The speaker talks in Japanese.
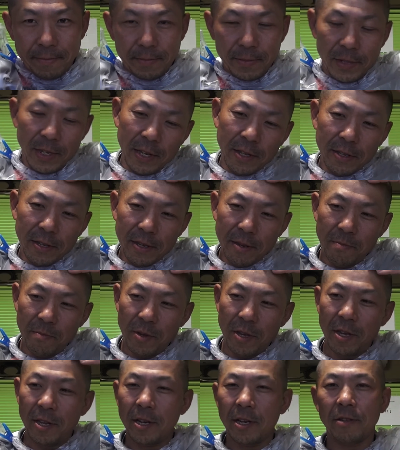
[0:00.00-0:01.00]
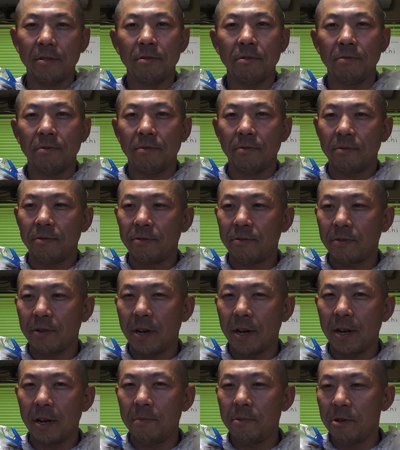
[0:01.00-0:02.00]
全然見えないという。ょっと
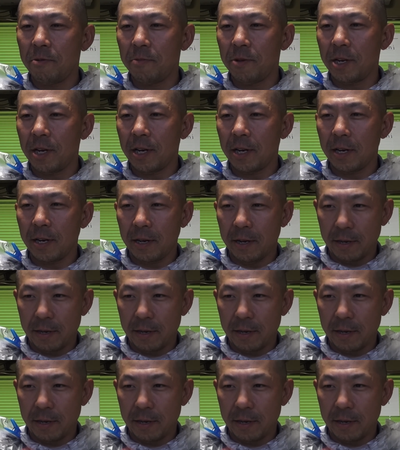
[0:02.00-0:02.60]
鏡を見ながらね